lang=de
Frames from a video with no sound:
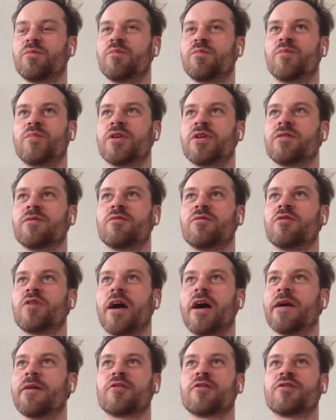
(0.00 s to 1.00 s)
bin
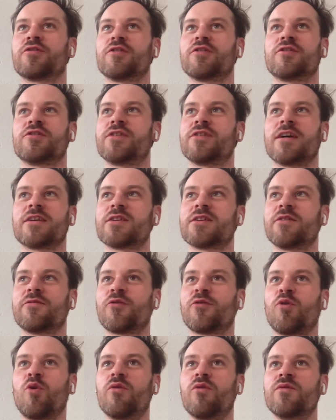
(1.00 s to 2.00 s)
eigentlich sehr, sehr
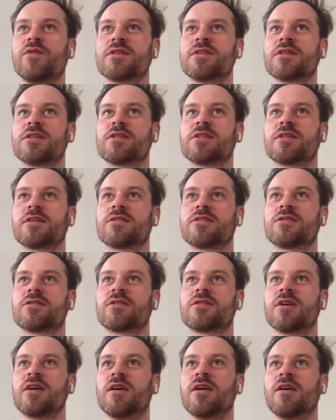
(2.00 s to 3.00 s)
froh, wie sich
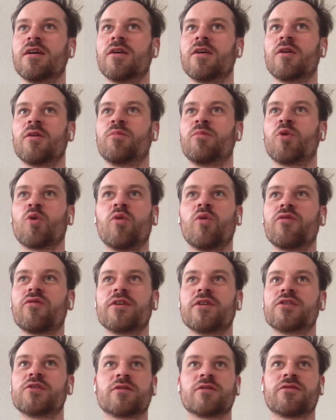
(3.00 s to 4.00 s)
das
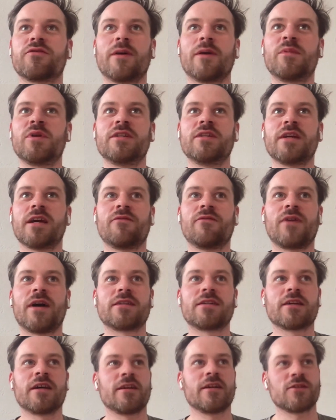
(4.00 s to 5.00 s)
beruflich und familiär
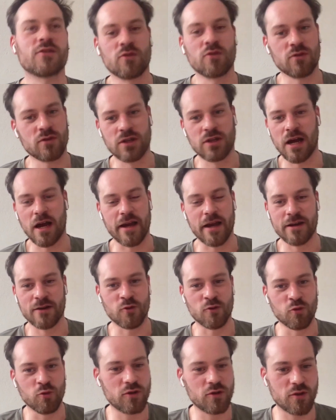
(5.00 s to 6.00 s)
weiterhin so unter
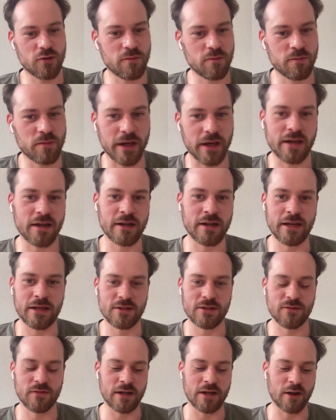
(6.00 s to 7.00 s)
einen Hut bringen
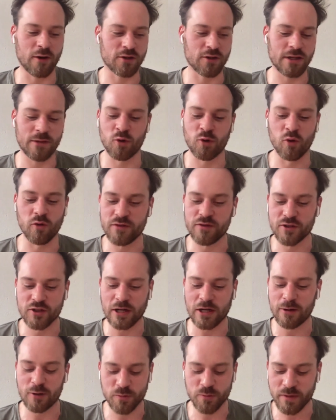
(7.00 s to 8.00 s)
lässt, weil auch der Beruf des
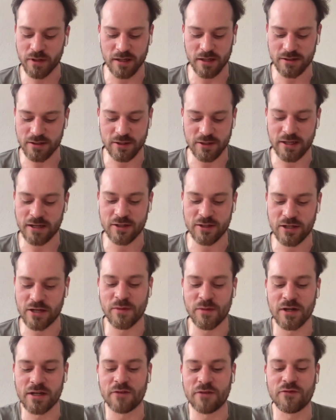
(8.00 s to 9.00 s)
Schauspielers ist ja nicht
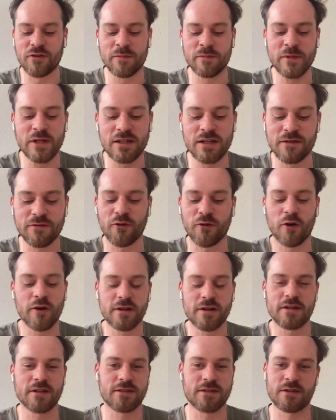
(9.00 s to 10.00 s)
immer der
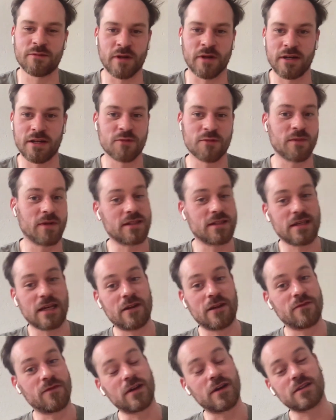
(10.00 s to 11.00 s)
familienfreundlichste. Man ist mal
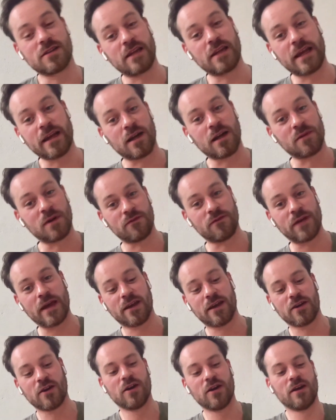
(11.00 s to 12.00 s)
zeitweise länger mal
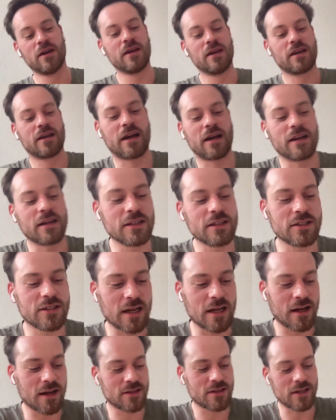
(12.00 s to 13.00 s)
weg, kann nicht
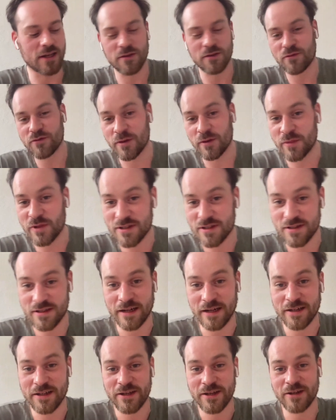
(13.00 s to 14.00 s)
da sein, vermisst
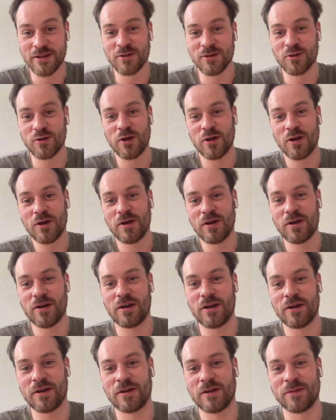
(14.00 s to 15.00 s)
sein Kind.
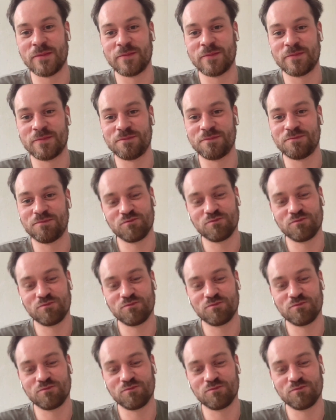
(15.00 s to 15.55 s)
Ähm,